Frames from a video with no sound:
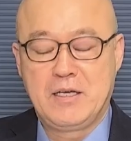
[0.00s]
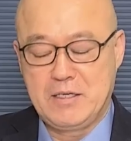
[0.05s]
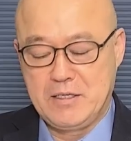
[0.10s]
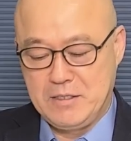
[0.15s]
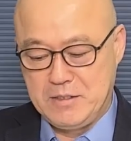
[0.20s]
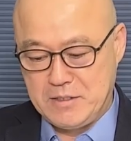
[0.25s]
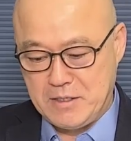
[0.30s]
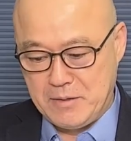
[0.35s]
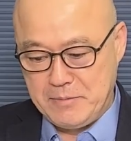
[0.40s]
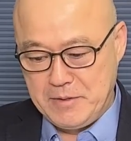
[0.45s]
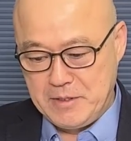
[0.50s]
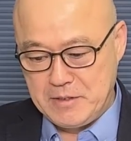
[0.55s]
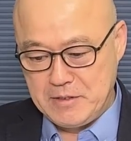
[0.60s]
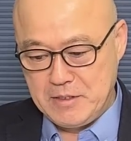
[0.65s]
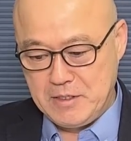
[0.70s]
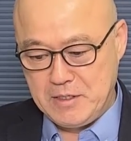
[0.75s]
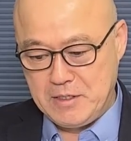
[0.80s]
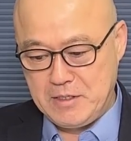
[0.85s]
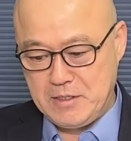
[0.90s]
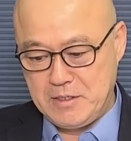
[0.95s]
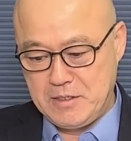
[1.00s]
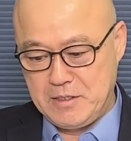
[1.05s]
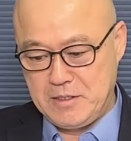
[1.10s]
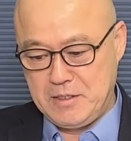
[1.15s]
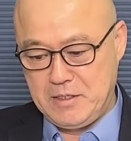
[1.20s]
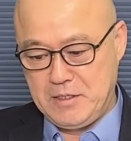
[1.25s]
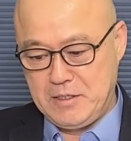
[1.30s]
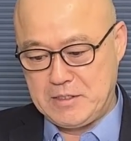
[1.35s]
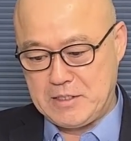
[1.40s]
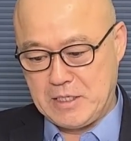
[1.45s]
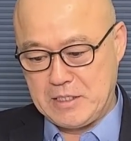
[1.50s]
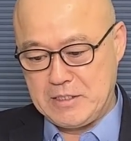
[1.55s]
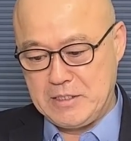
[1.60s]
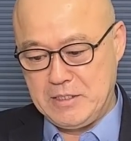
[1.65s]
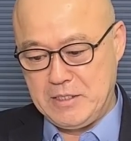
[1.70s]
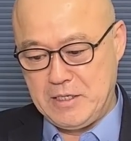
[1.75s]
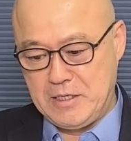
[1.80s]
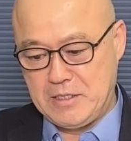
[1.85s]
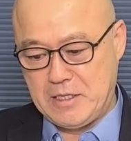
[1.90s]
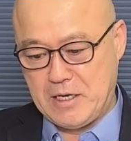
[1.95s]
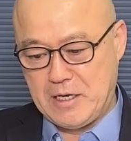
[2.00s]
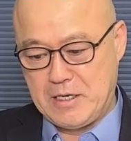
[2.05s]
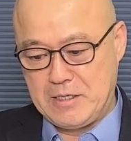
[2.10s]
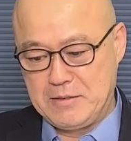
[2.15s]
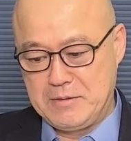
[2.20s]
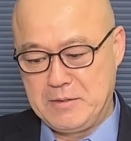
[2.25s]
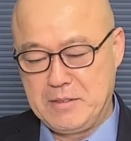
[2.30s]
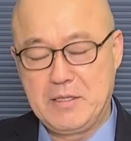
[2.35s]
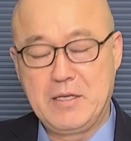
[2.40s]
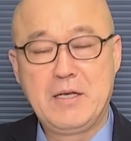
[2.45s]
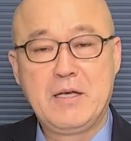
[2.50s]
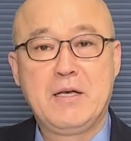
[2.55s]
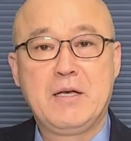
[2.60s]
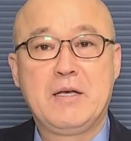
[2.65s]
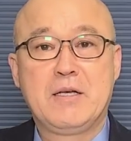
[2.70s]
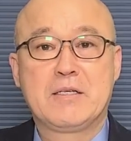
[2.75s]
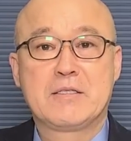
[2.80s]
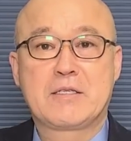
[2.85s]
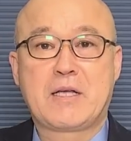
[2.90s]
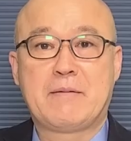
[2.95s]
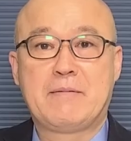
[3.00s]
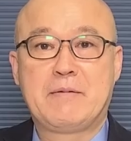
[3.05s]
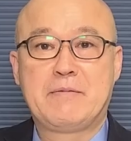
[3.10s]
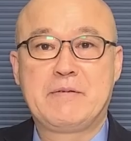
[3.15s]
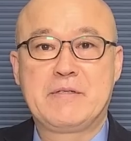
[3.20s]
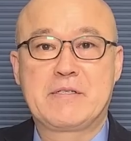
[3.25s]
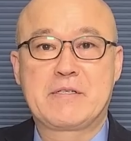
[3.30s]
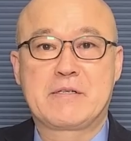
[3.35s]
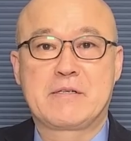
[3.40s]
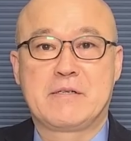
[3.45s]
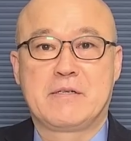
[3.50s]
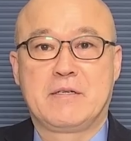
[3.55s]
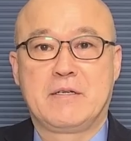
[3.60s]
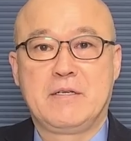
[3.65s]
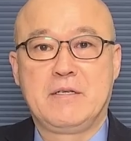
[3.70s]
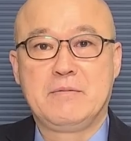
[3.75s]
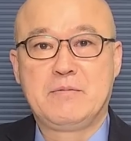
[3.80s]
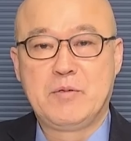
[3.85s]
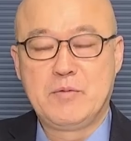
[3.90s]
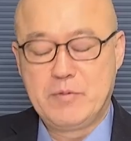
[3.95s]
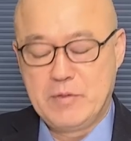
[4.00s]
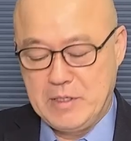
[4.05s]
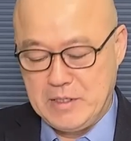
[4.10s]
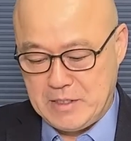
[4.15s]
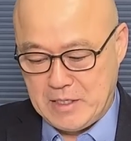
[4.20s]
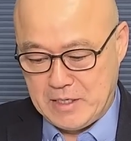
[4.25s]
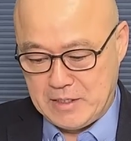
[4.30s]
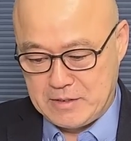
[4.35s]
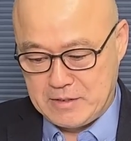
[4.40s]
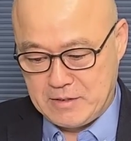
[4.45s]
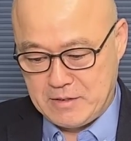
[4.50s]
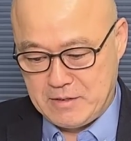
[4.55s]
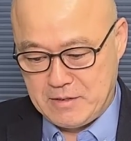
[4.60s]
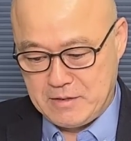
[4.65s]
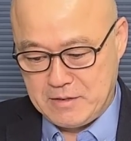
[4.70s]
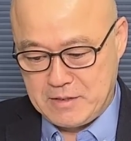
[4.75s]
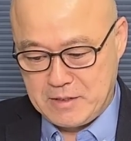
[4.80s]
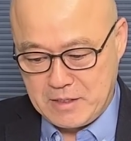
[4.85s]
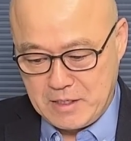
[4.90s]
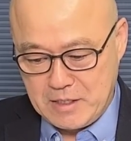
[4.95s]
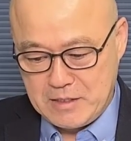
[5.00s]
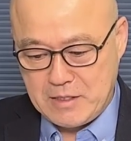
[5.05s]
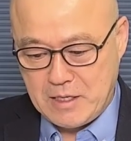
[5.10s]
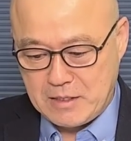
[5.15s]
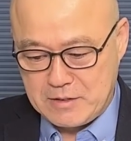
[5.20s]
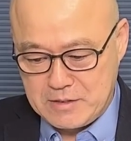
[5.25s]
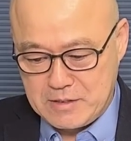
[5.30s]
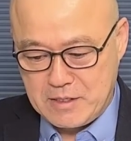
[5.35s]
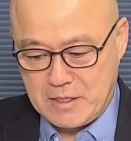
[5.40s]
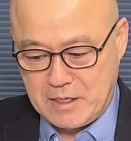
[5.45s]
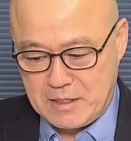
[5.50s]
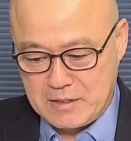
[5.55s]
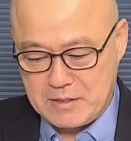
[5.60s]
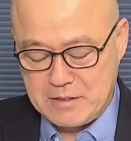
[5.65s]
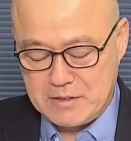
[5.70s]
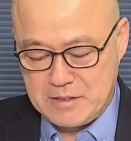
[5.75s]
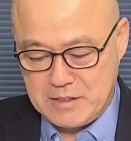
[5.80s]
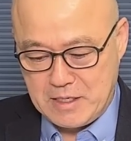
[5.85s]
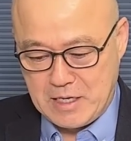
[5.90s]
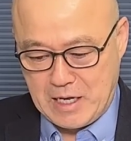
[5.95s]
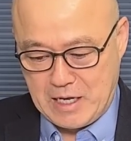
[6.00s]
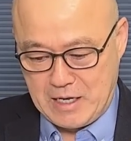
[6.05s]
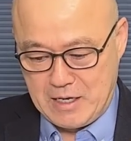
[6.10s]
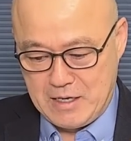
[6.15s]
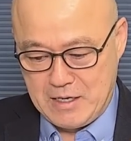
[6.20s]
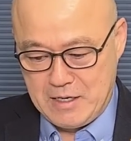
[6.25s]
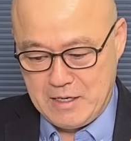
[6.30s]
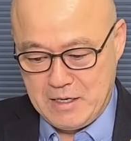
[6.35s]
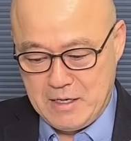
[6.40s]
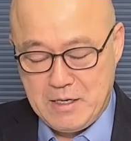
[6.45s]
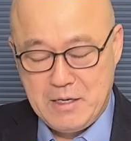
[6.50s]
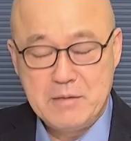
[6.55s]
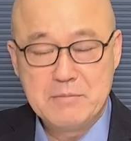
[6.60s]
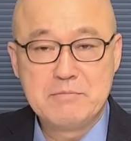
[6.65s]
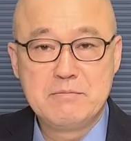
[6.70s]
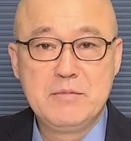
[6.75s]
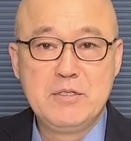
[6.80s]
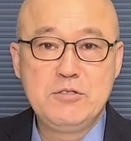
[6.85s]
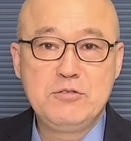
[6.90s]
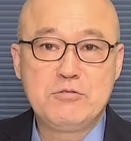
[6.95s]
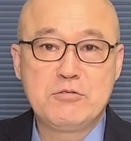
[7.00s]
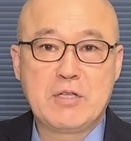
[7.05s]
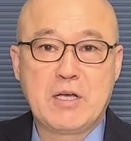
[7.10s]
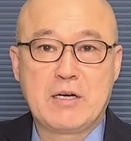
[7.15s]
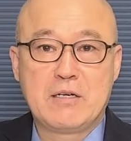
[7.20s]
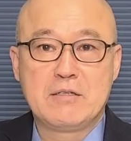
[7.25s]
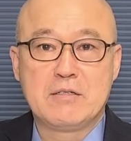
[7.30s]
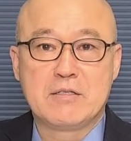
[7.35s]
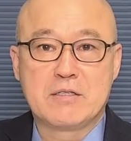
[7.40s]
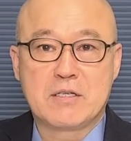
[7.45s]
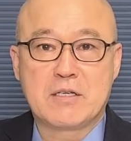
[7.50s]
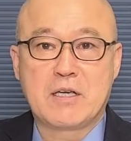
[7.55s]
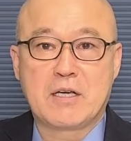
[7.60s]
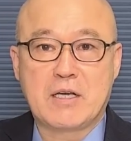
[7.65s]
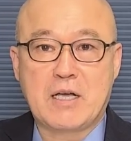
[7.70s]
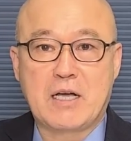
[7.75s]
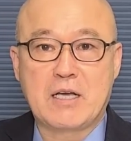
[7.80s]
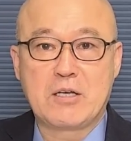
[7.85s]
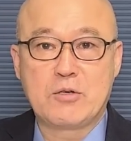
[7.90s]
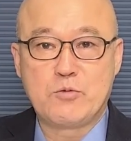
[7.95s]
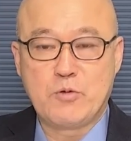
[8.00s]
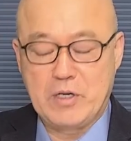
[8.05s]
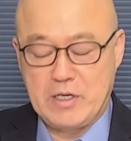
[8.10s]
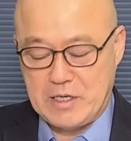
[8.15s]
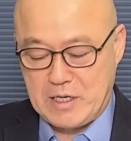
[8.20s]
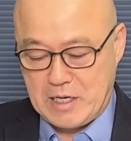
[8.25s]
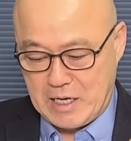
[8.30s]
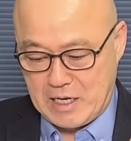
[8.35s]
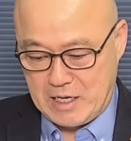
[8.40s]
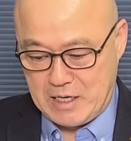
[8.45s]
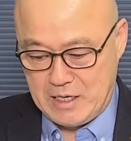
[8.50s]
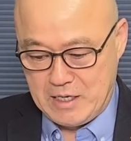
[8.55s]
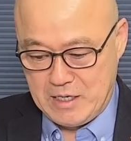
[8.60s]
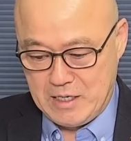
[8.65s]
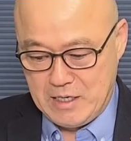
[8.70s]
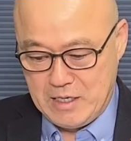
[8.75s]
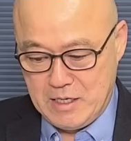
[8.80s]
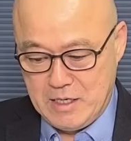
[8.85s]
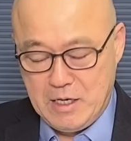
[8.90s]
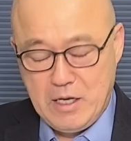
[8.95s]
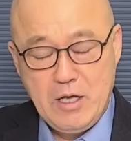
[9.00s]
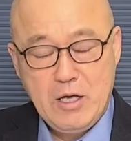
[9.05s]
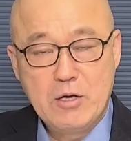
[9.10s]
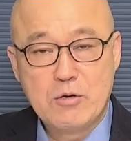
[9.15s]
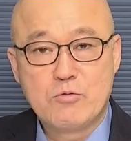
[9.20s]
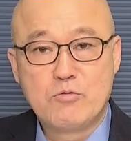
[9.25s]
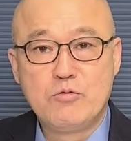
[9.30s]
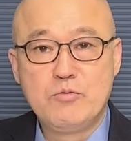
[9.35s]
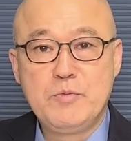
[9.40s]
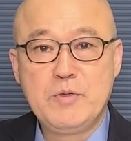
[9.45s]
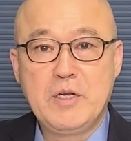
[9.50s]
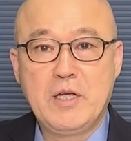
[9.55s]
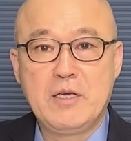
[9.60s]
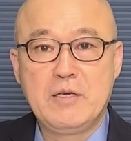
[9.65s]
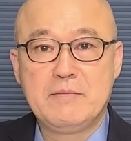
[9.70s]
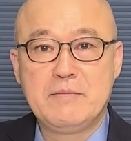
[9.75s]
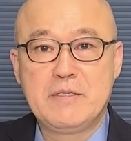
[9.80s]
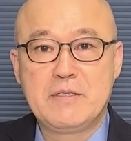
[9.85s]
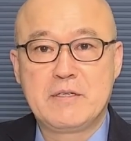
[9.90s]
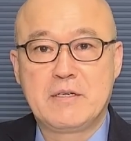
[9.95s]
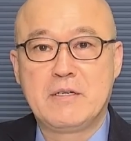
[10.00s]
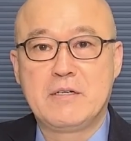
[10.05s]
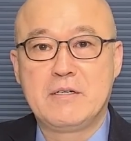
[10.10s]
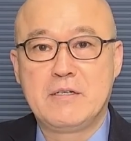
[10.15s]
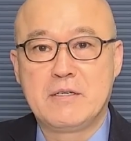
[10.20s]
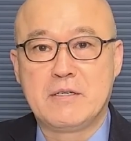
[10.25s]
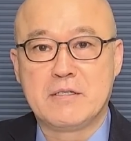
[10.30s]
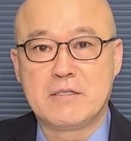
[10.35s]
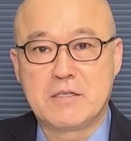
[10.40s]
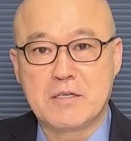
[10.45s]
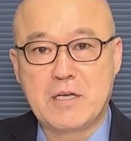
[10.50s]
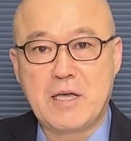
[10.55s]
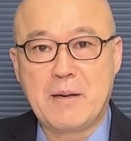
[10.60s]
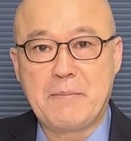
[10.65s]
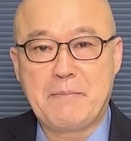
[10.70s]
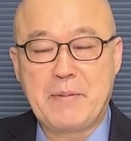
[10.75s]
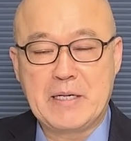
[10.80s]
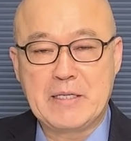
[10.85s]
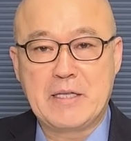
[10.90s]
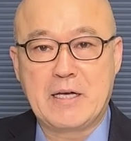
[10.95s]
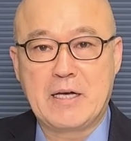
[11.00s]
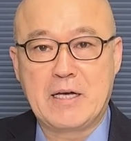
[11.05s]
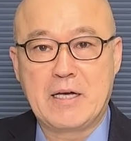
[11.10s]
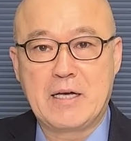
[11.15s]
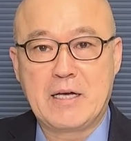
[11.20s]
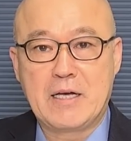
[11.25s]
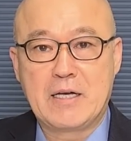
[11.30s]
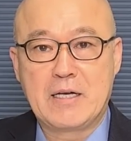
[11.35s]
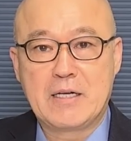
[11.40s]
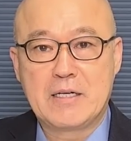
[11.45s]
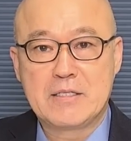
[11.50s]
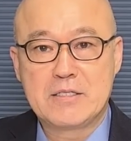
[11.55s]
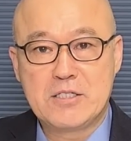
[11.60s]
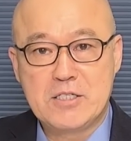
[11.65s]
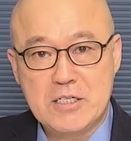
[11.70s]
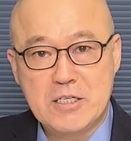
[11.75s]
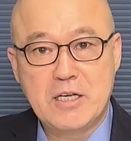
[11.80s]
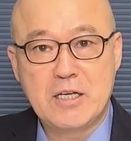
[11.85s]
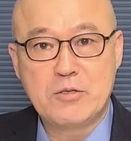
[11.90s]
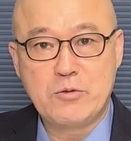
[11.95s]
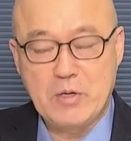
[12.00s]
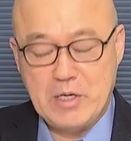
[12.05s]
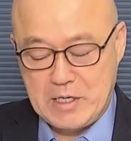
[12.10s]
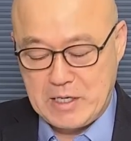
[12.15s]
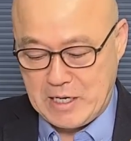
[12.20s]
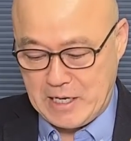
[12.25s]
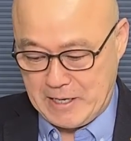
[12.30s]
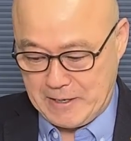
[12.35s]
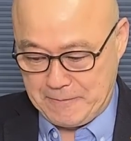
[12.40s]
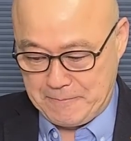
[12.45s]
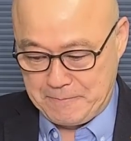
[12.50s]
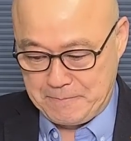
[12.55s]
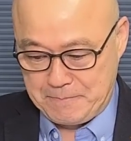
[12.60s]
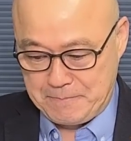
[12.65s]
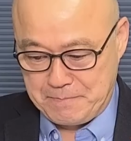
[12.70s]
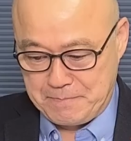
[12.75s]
이재명이 이 자신에 대한 사법 리스크, 이 부분에 대해서 어떻게 대처할 것인가? 민주당은 어떻게 가게 될까? 국민의힘은 이걸 어떻게 받아치게 될까?